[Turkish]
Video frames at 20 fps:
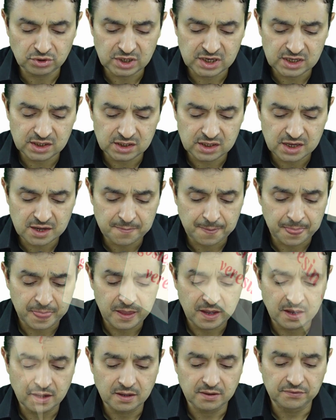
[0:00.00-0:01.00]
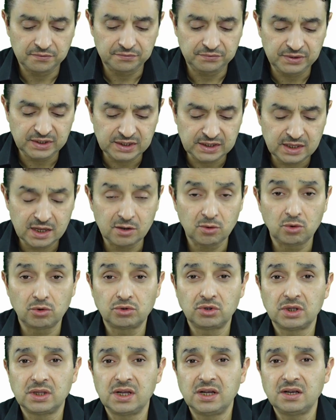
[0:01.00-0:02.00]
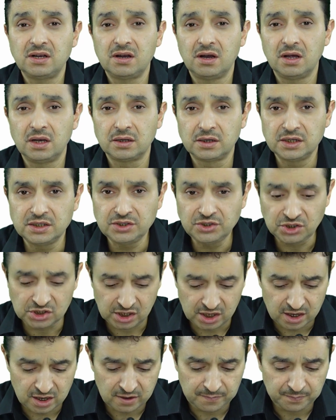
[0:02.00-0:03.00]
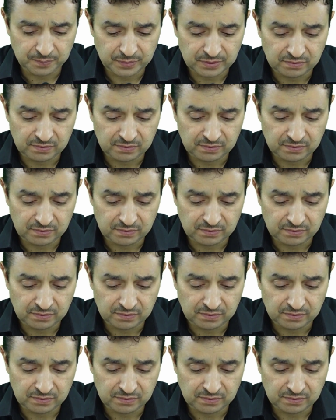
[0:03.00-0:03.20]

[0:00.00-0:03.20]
ayette Fitne ortadan kalkıncaya